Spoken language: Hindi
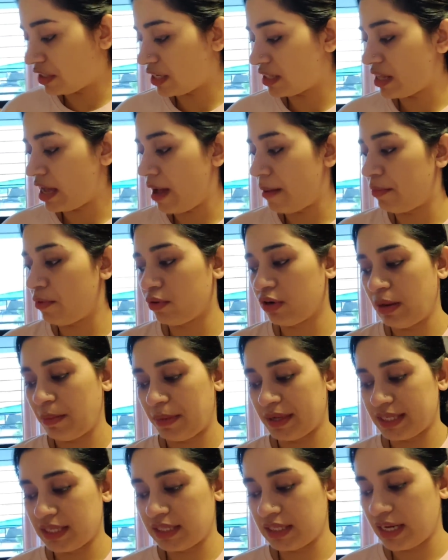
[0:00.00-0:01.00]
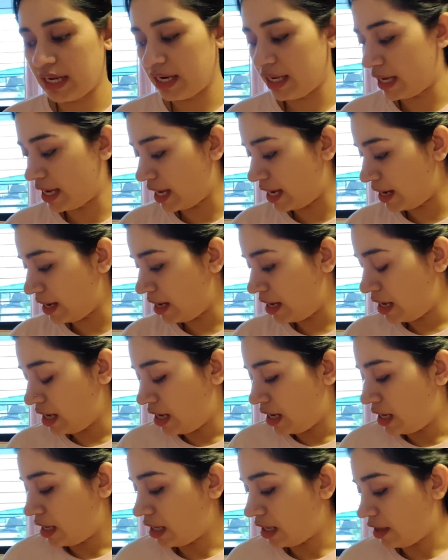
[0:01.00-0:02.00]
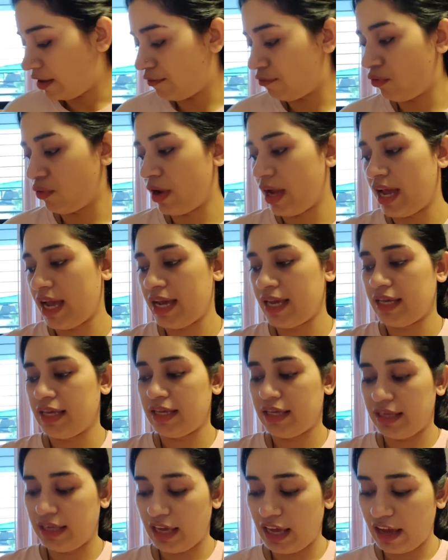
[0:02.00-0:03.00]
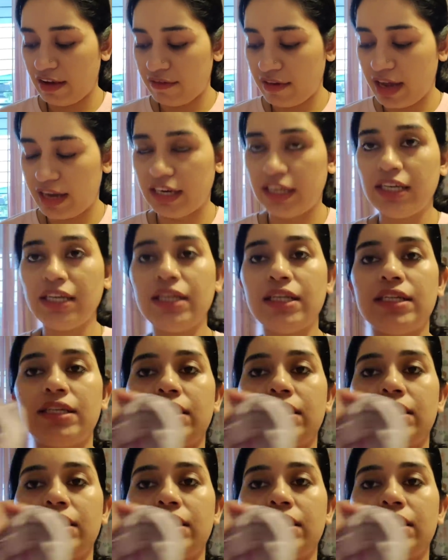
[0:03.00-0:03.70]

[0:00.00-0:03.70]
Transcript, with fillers: ज़्यादा आप लोगों ने पसंद करी है वो है ये वाली